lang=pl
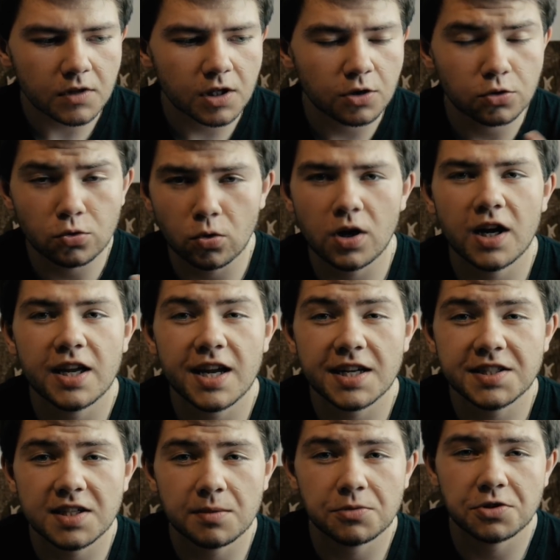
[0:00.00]
które ja
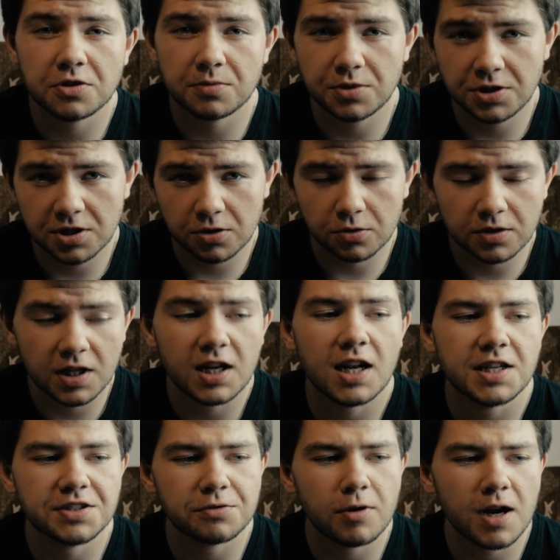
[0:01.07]
sam osobiście
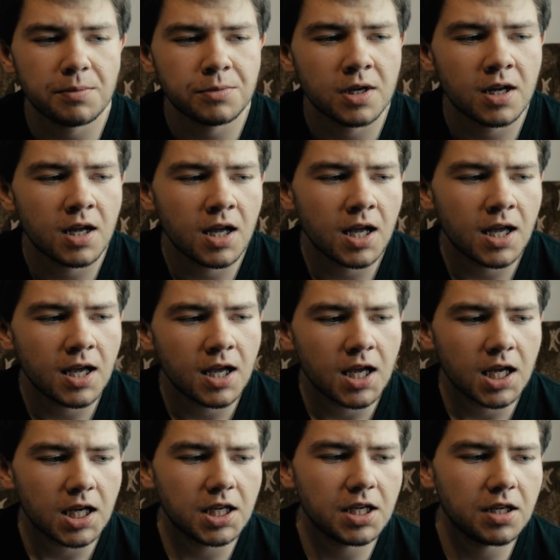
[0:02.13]
odnalazłem
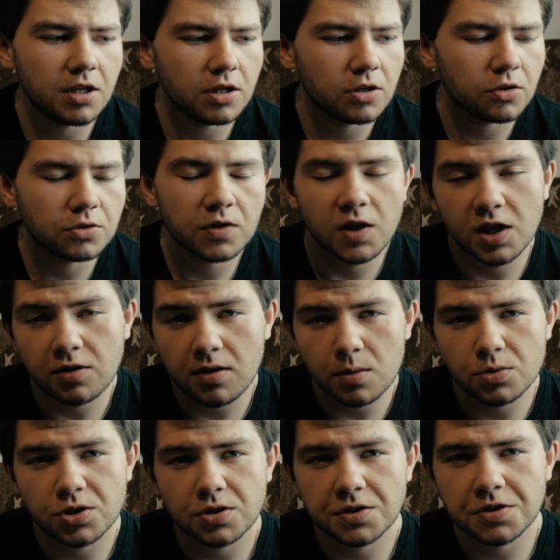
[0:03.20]
i
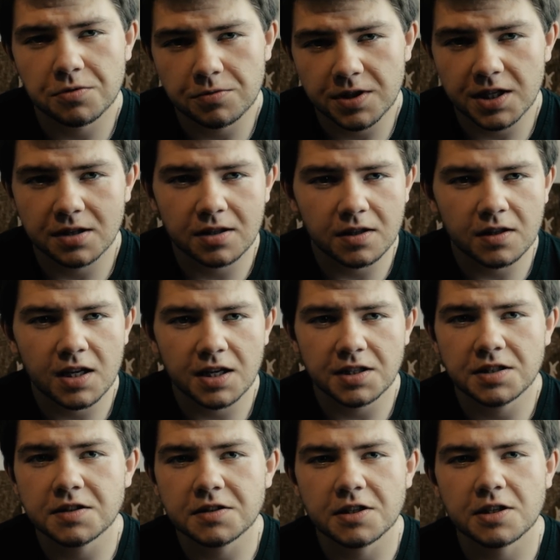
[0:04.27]
odkryłem, że to są jedyne
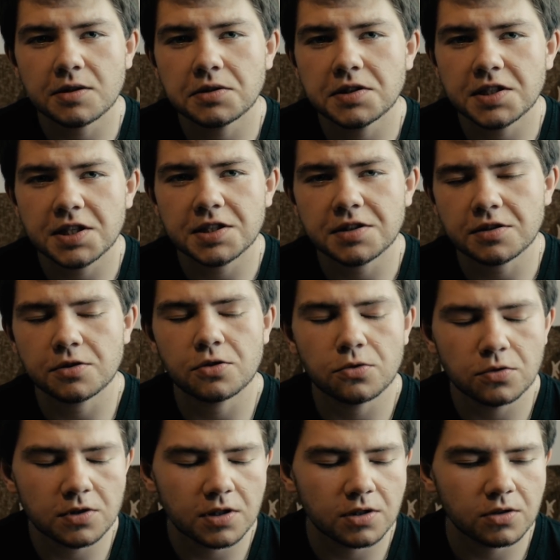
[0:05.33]
istniejące
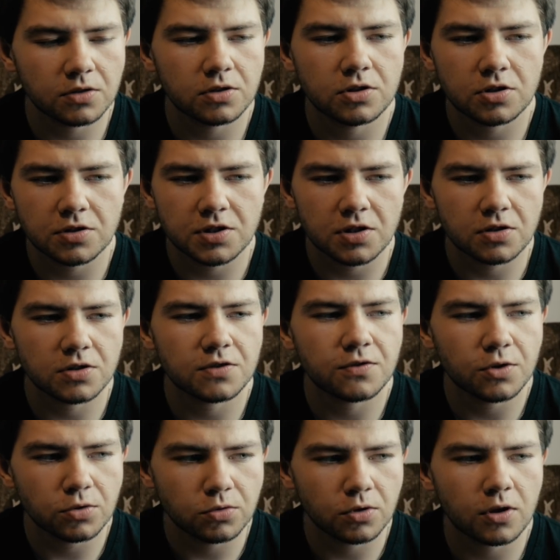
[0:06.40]
skróty dotyczące
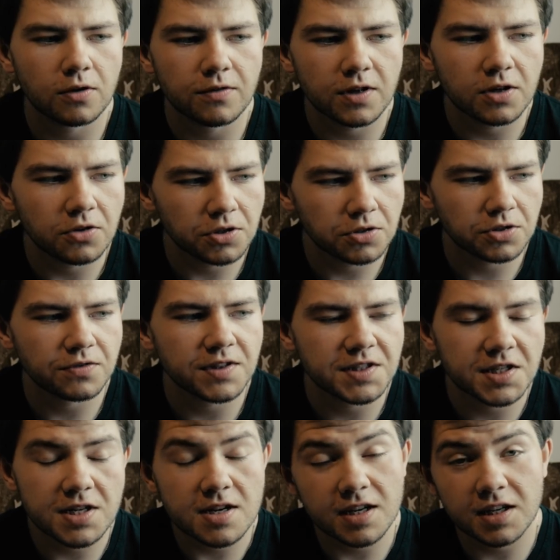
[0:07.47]
rozwoju duchowego i
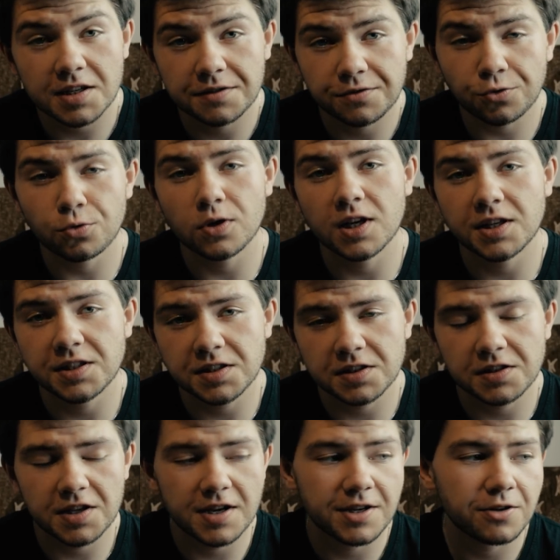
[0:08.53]
oświecenia, jakie w ogóle
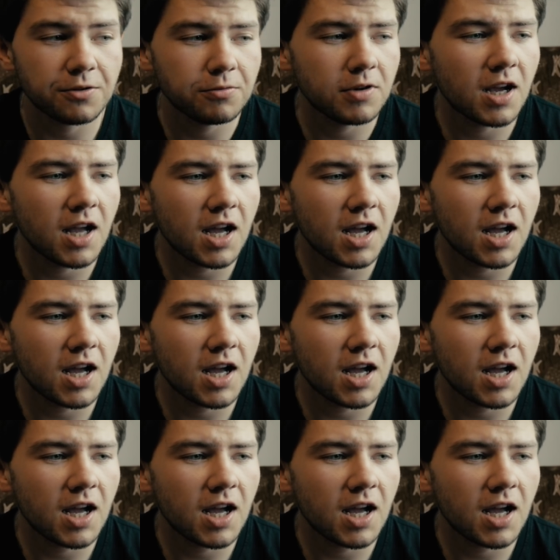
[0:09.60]
istnieją.